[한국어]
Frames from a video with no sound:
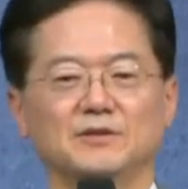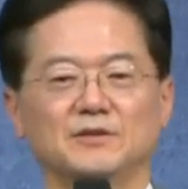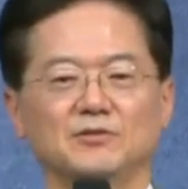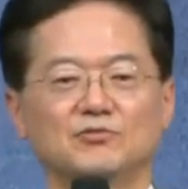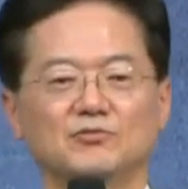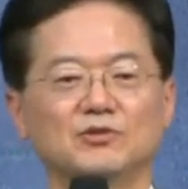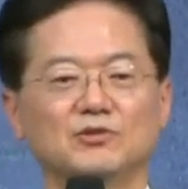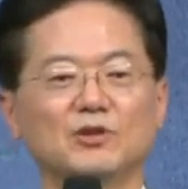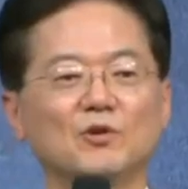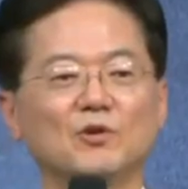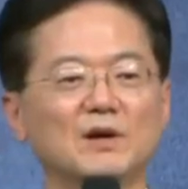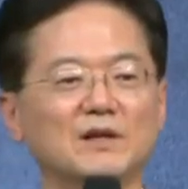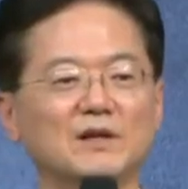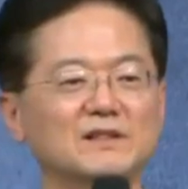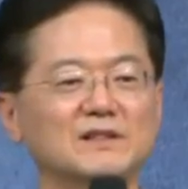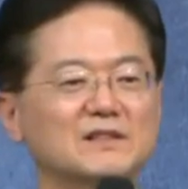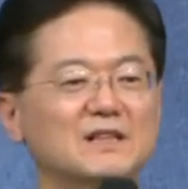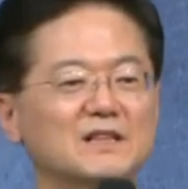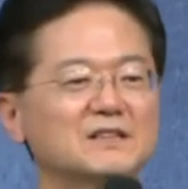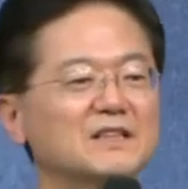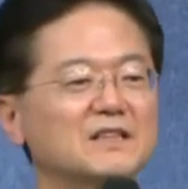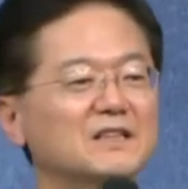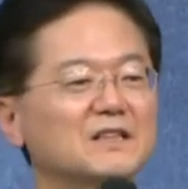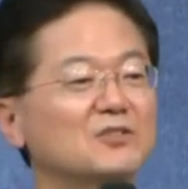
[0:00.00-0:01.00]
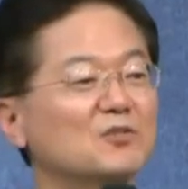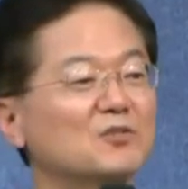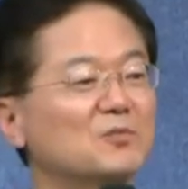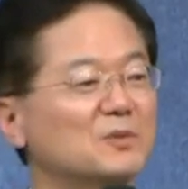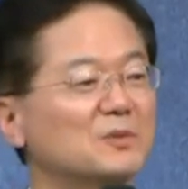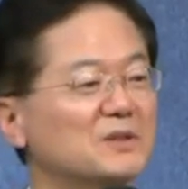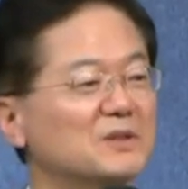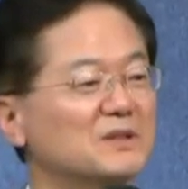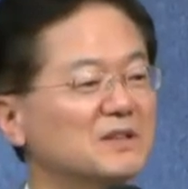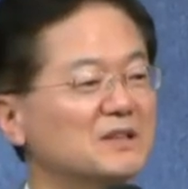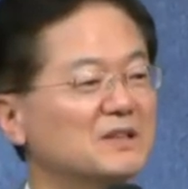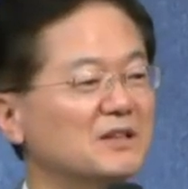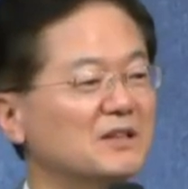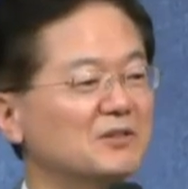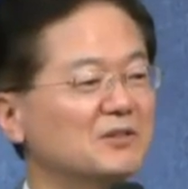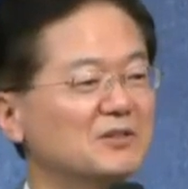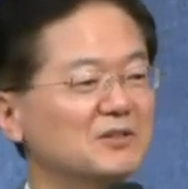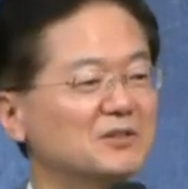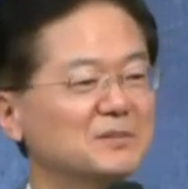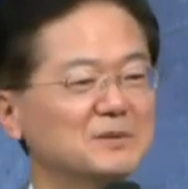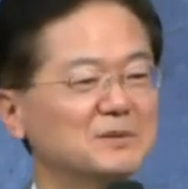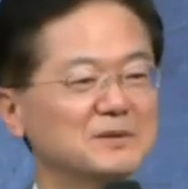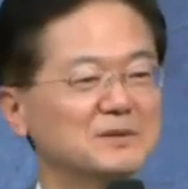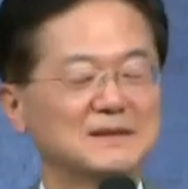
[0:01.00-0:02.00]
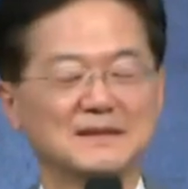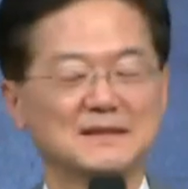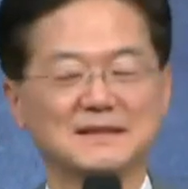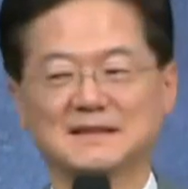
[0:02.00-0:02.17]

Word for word: 두려워하는 사자 또 뭐 있나요, 여러분?